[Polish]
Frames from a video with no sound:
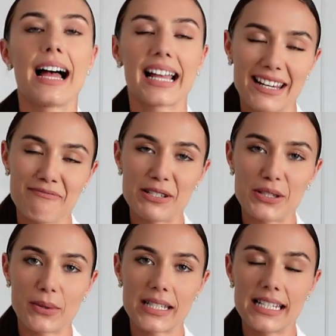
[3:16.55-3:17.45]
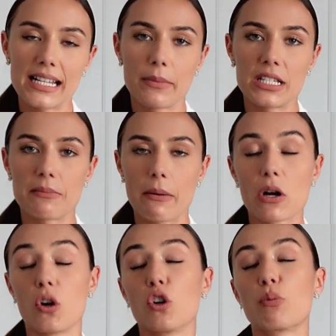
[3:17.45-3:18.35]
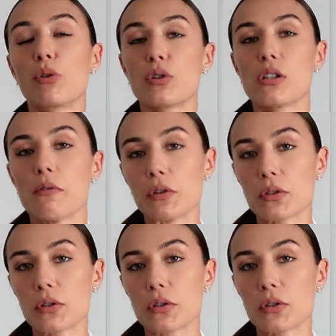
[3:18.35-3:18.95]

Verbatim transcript: a krew menstruacyjna będzie miała kolor brązowy.